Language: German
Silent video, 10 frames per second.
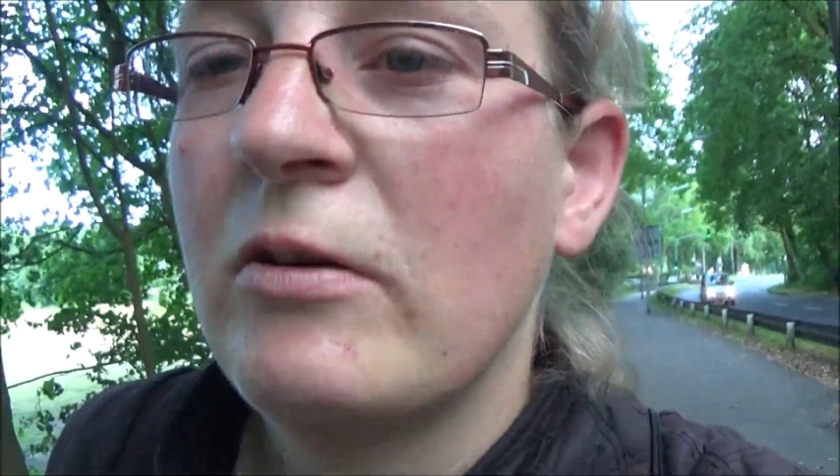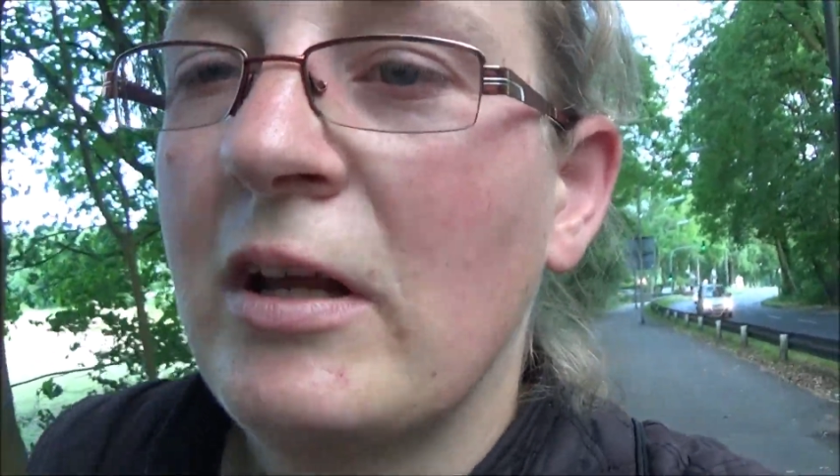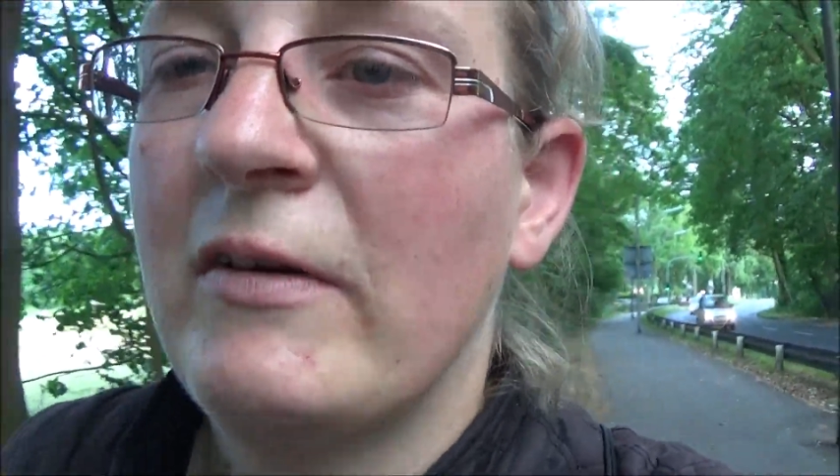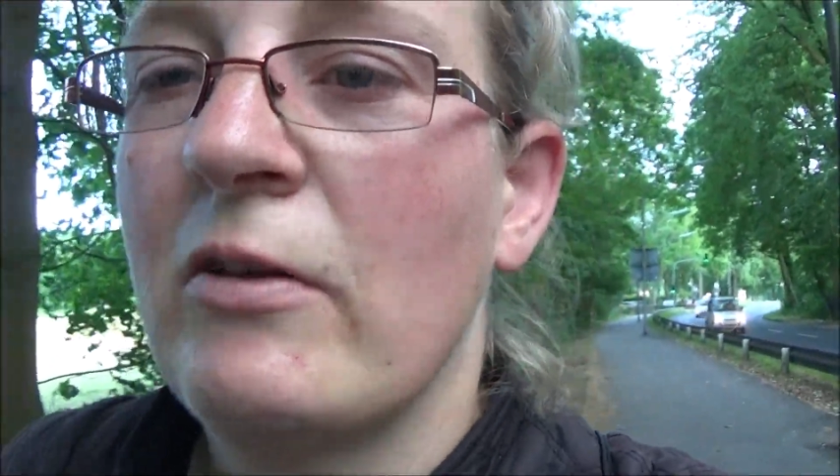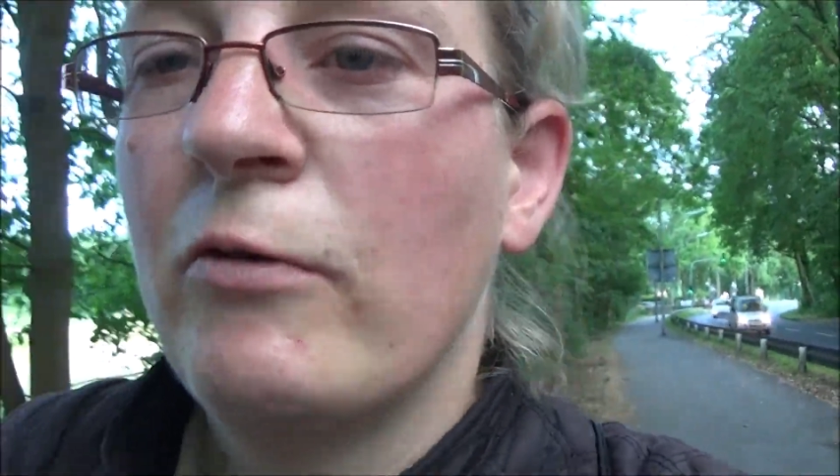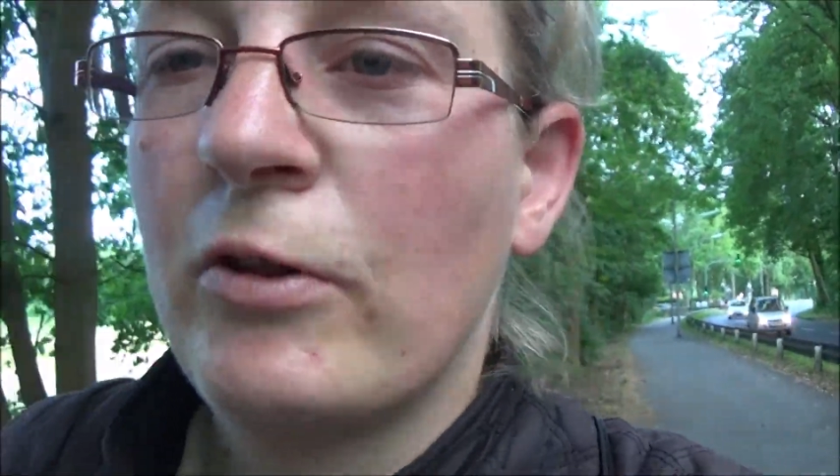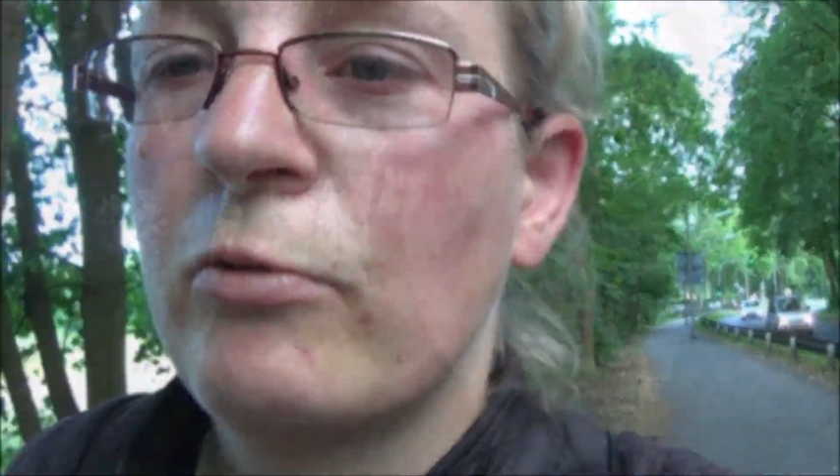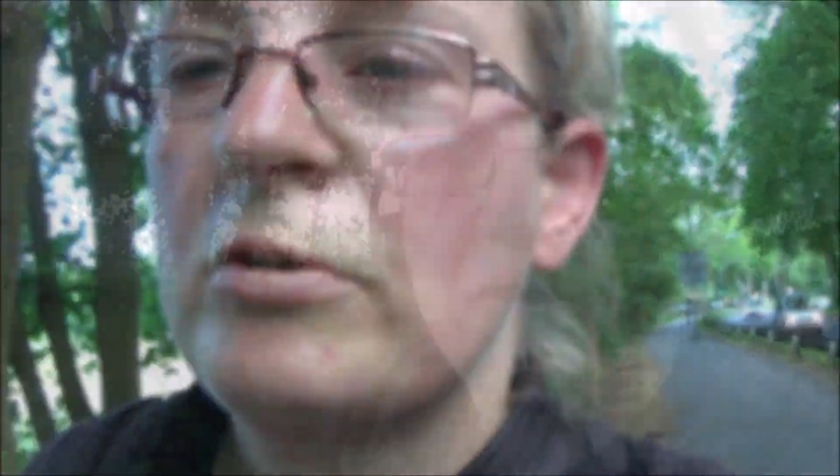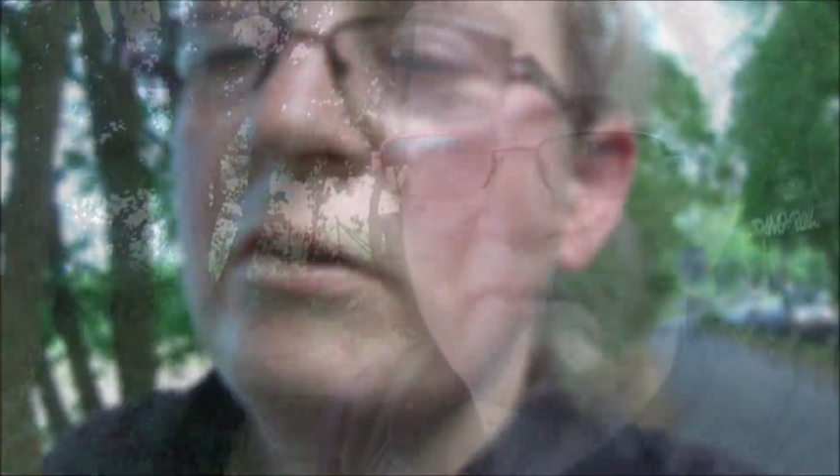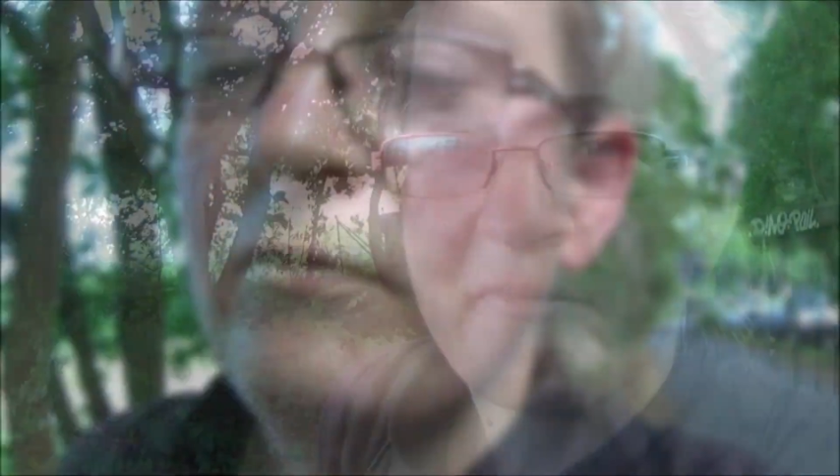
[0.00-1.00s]
und er war sofort
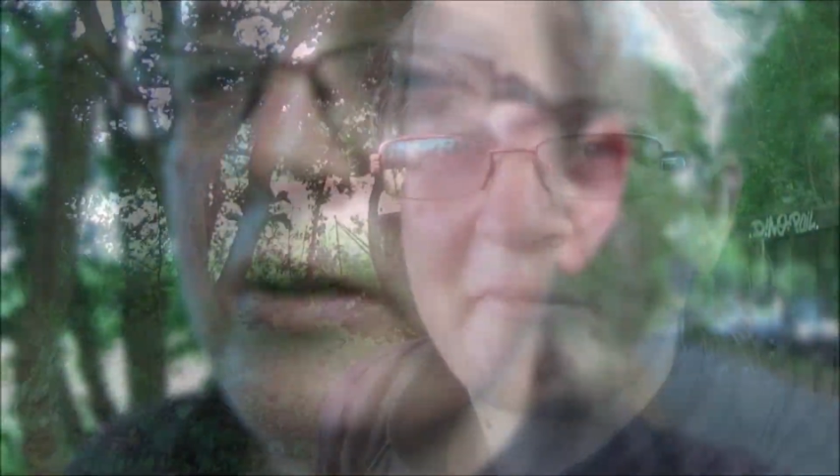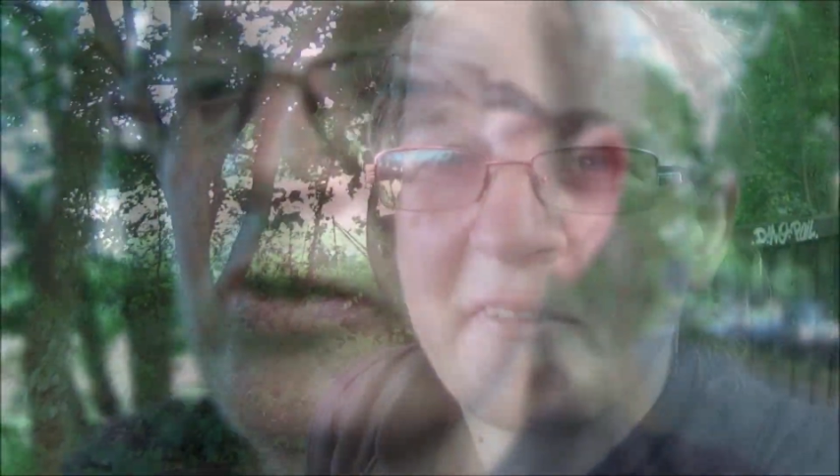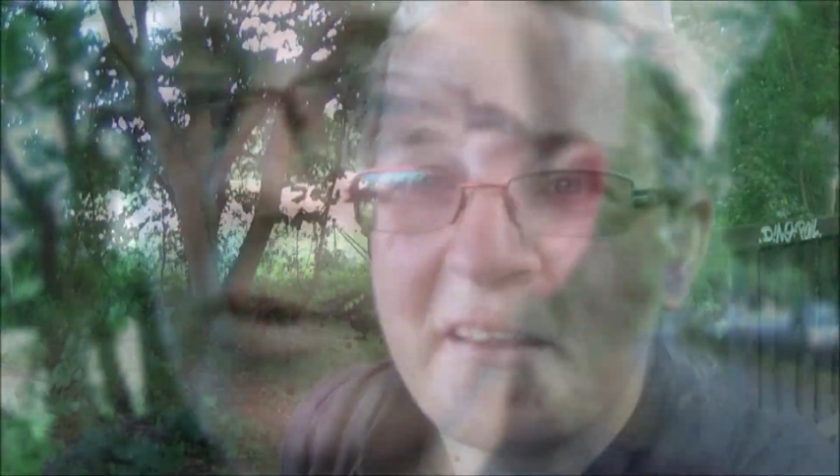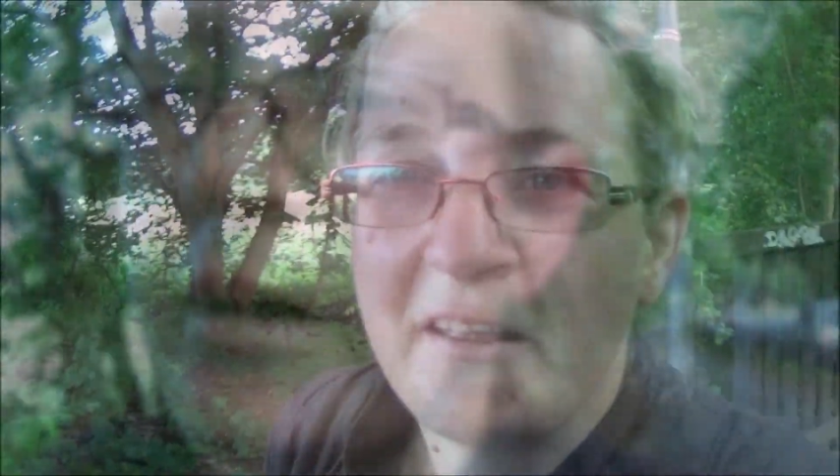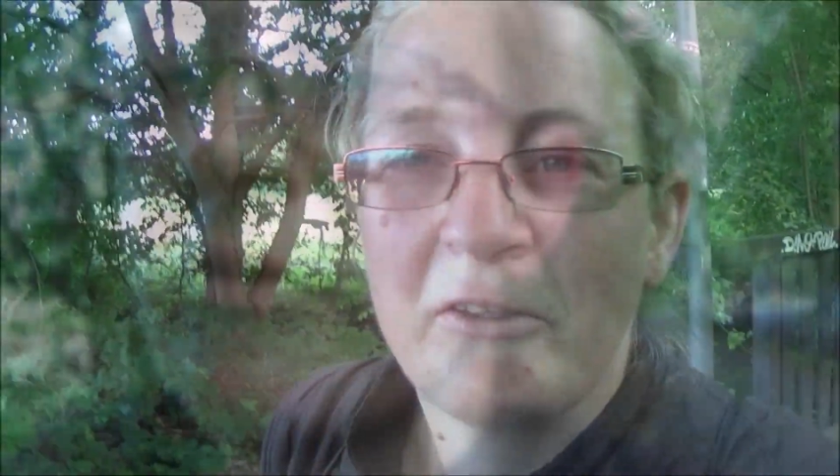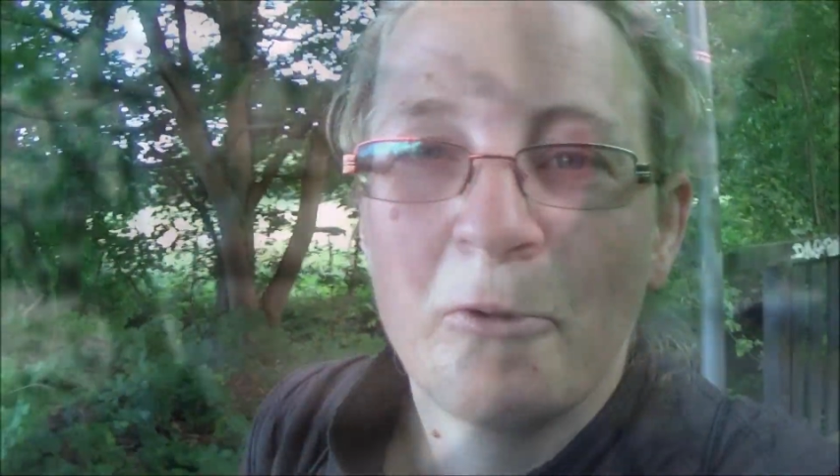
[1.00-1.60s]
so tiefenentspannt.